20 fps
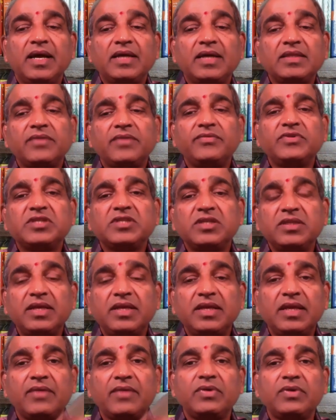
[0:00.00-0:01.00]
అయితే విషయం
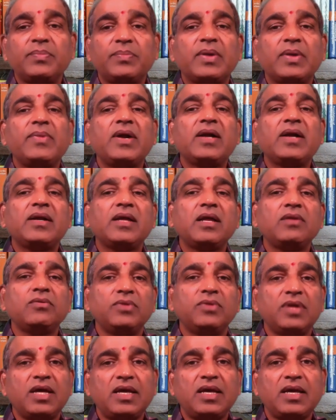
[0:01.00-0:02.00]
దీనికి ఏమైనా ప్రమాణాలు
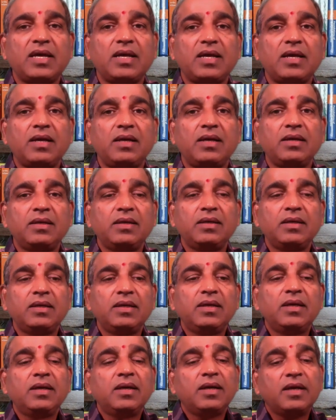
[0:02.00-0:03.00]
ఉన్నాయా
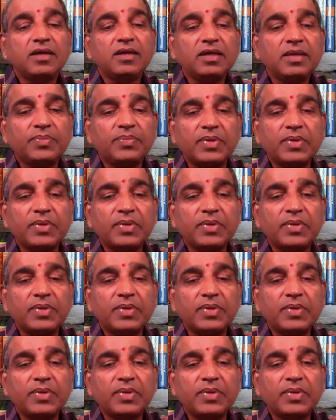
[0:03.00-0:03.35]
అంటే